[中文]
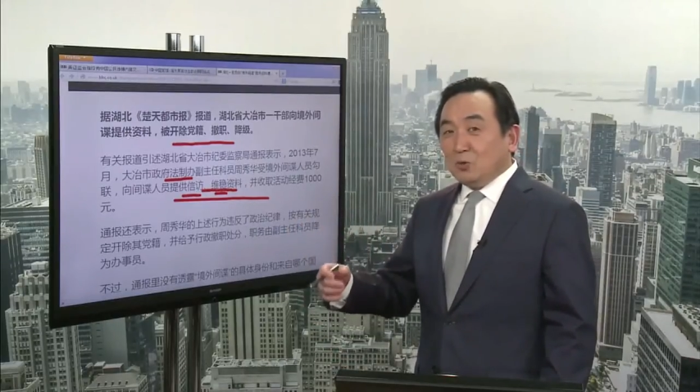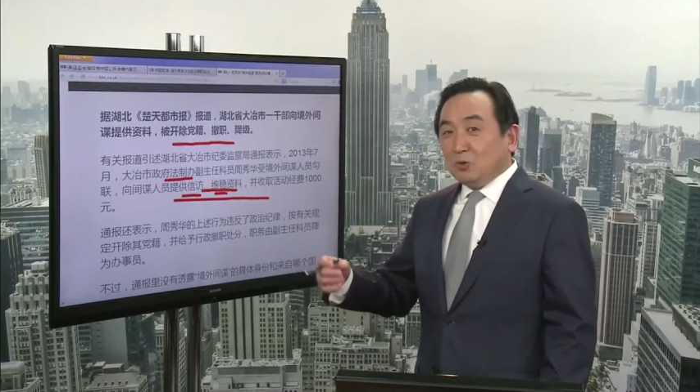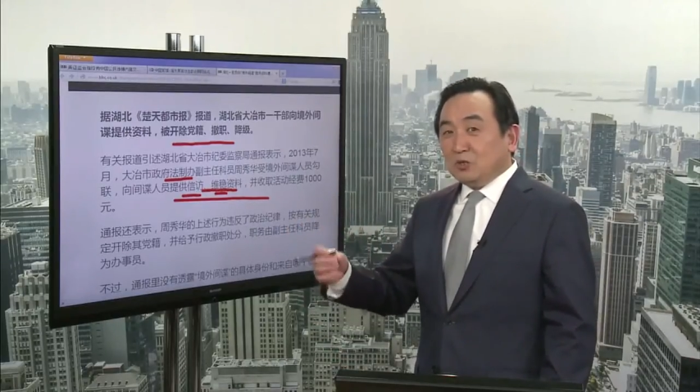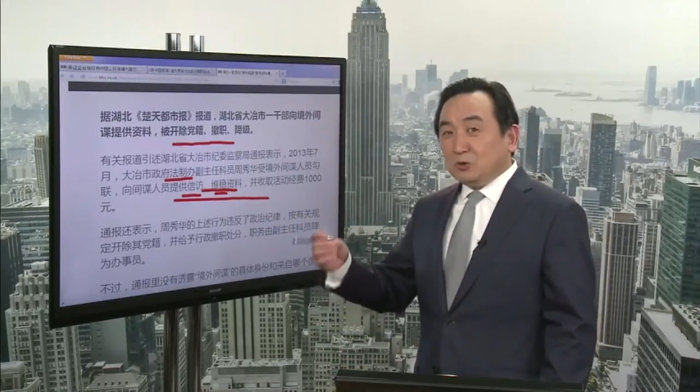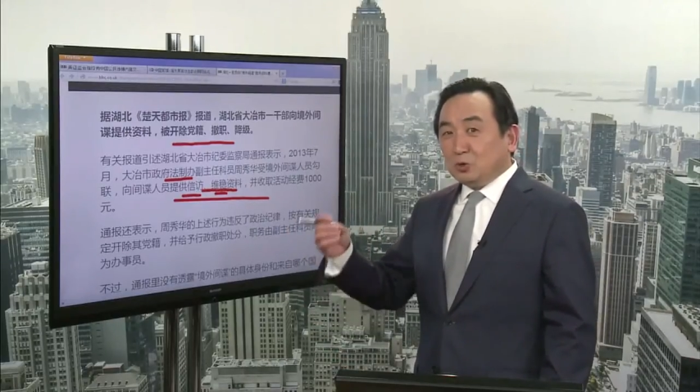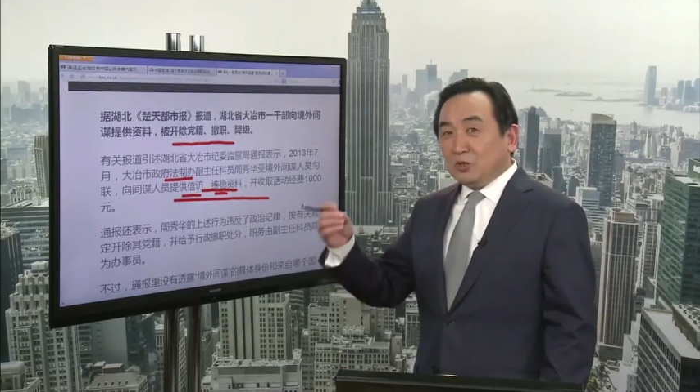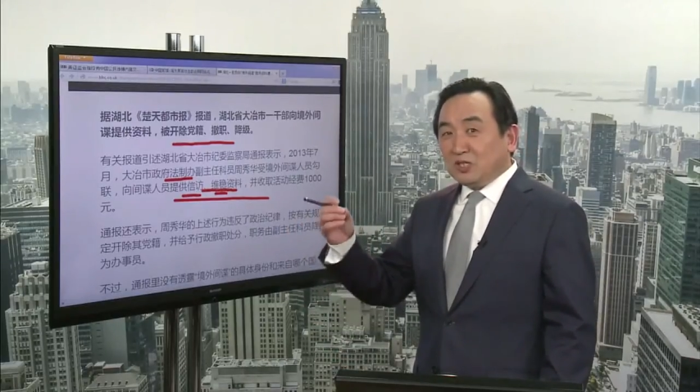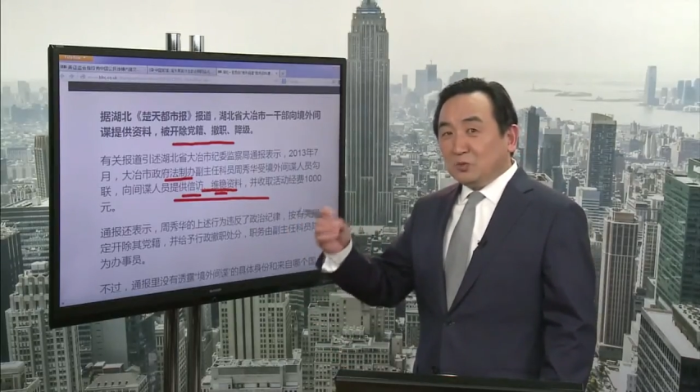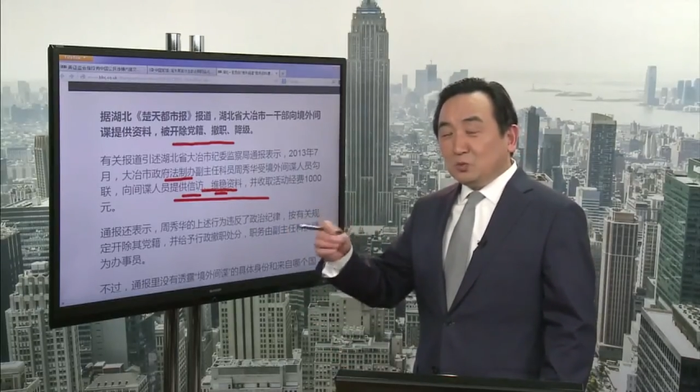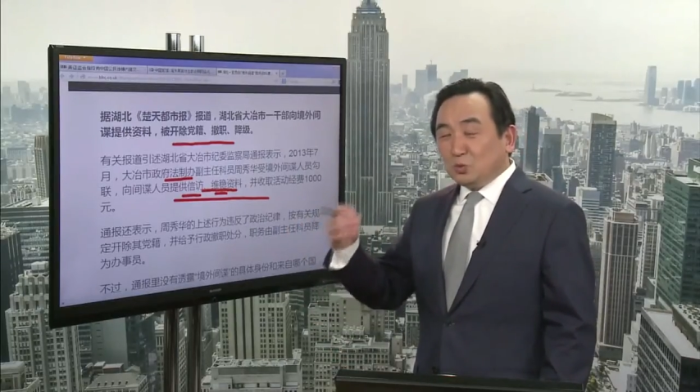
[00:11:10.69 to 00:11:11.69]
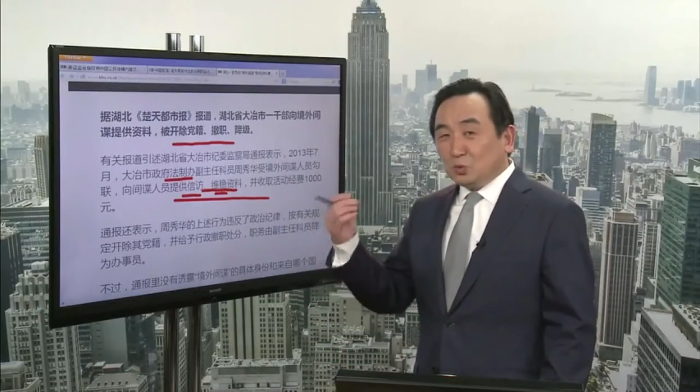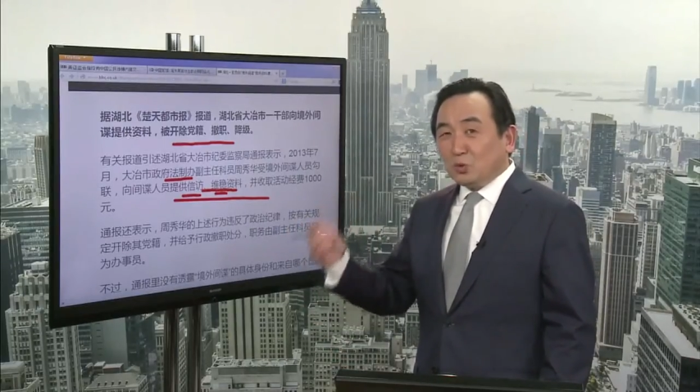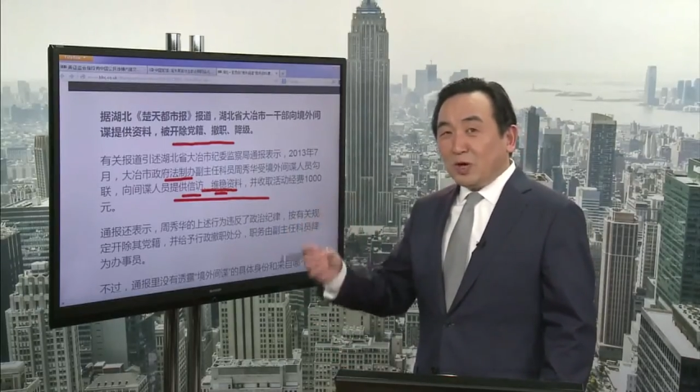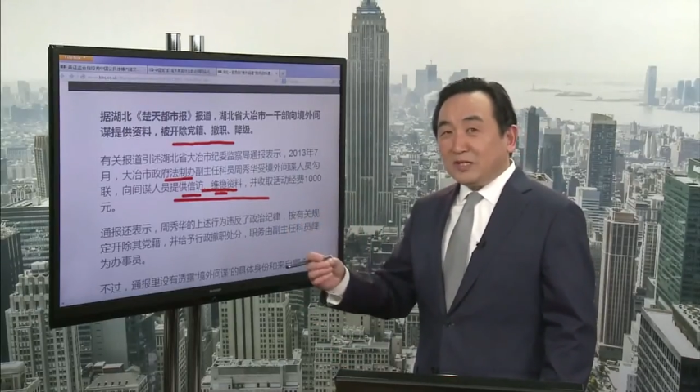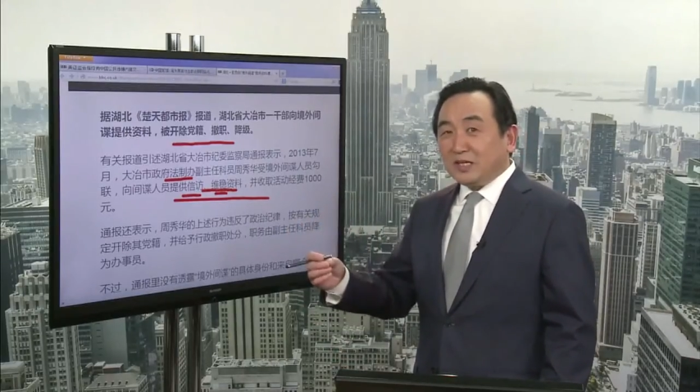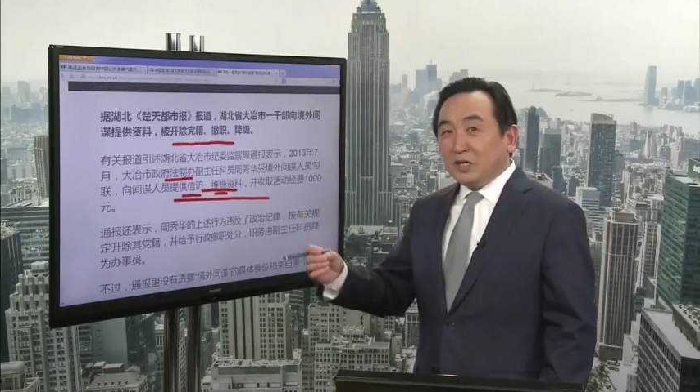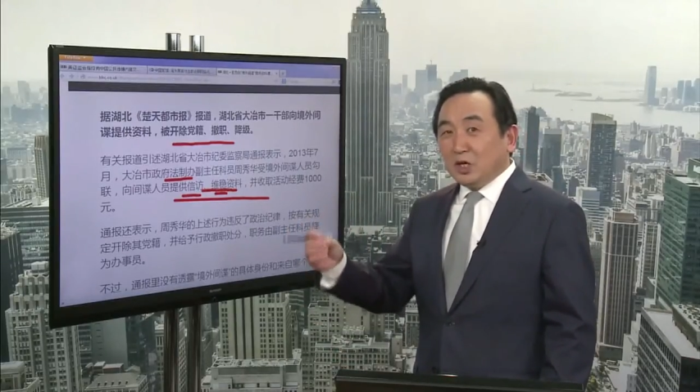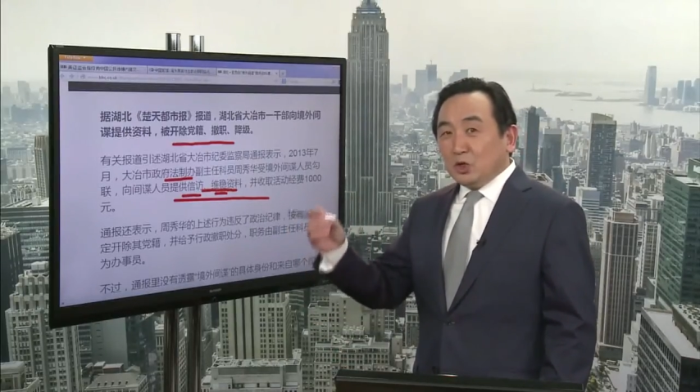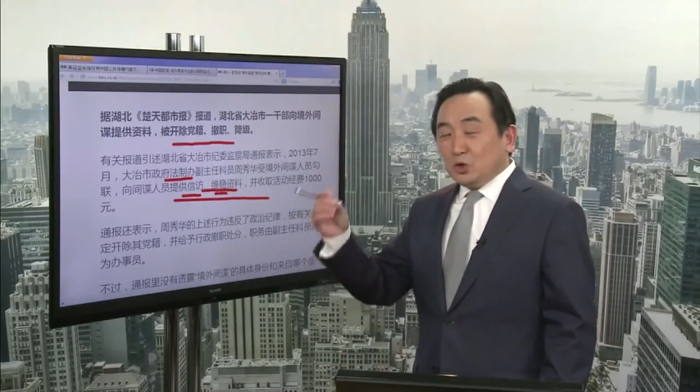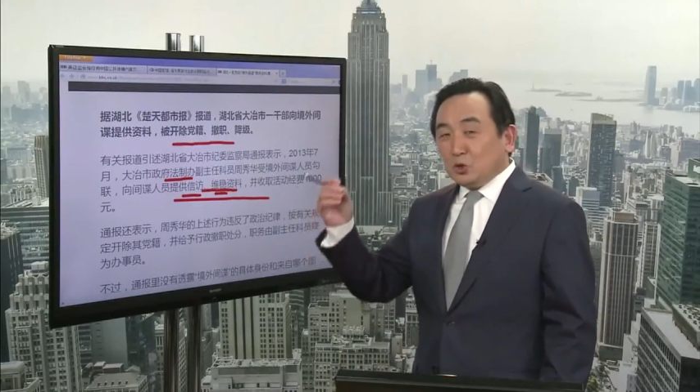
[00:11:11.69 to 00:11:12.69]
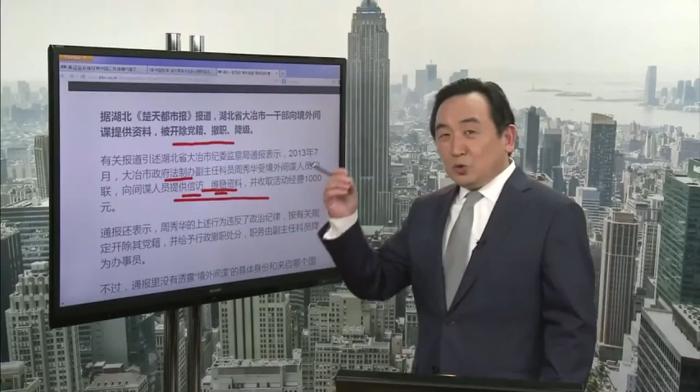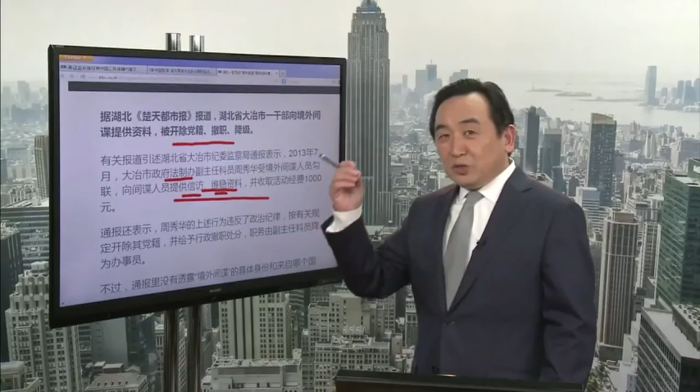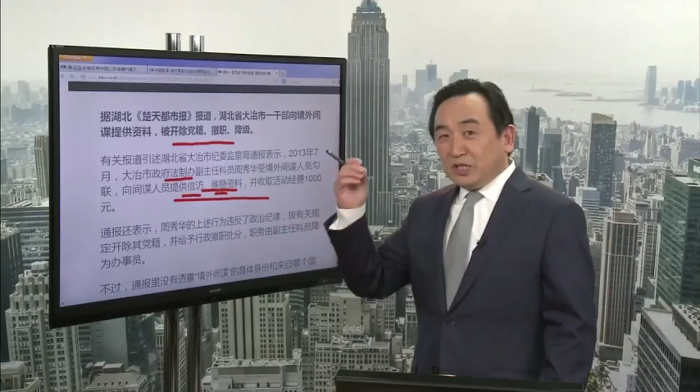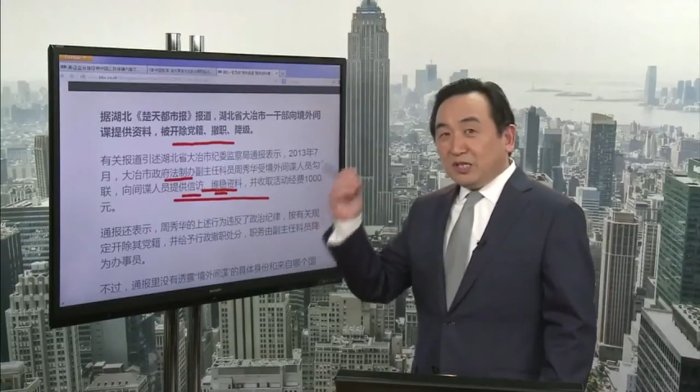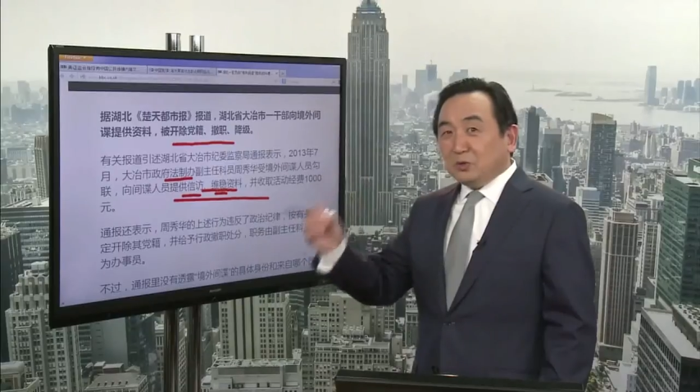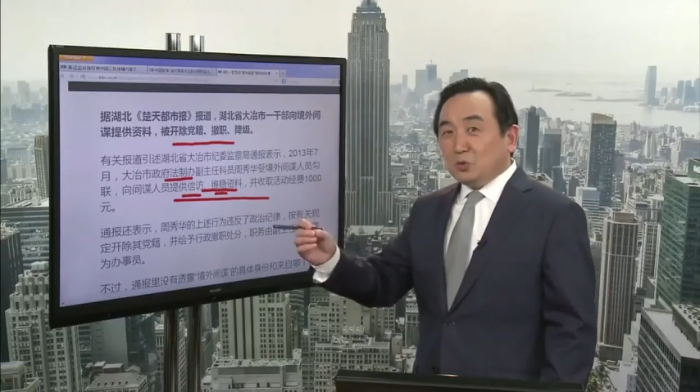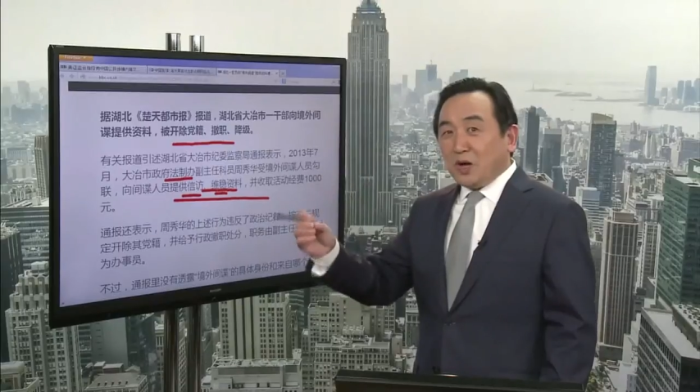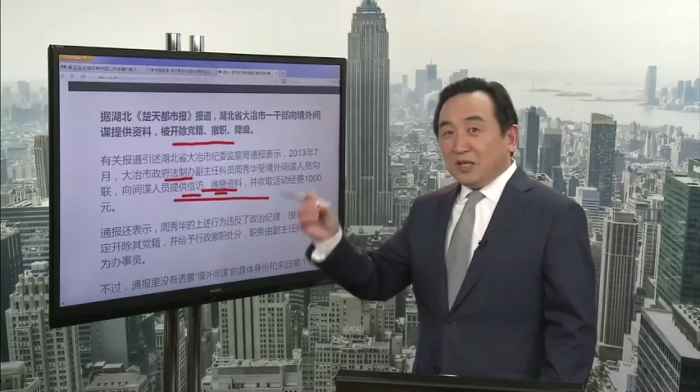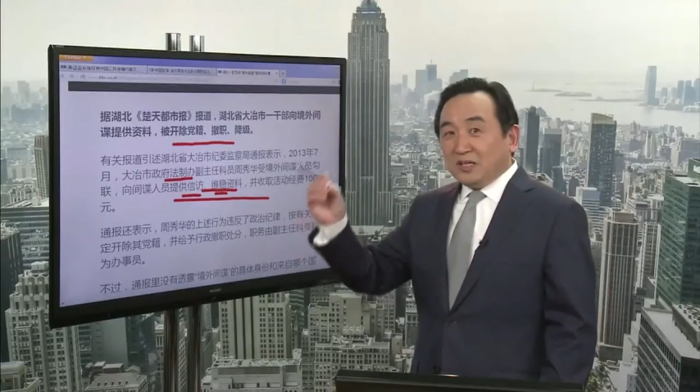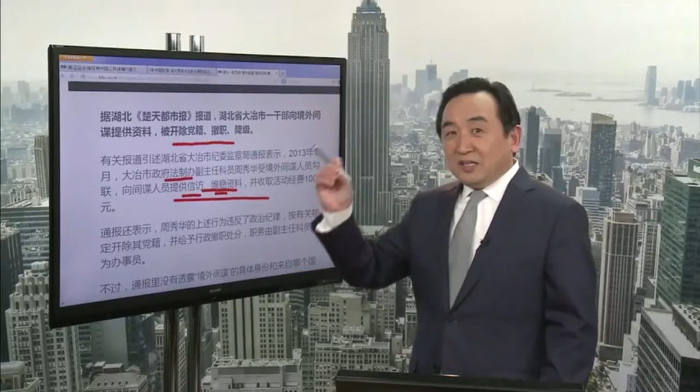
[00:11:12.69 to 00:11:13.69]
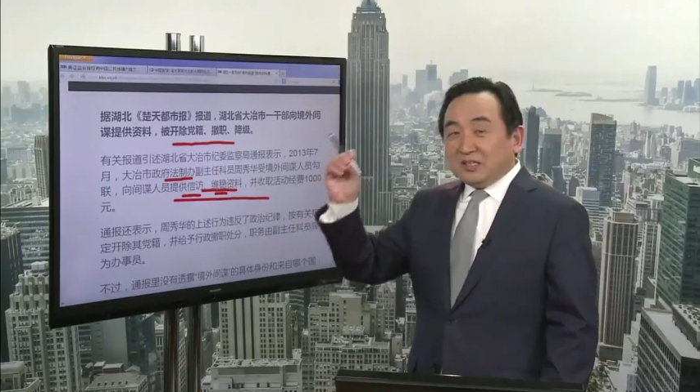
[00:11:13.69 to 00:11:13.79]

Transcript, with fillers: 或者说很武断的去定断，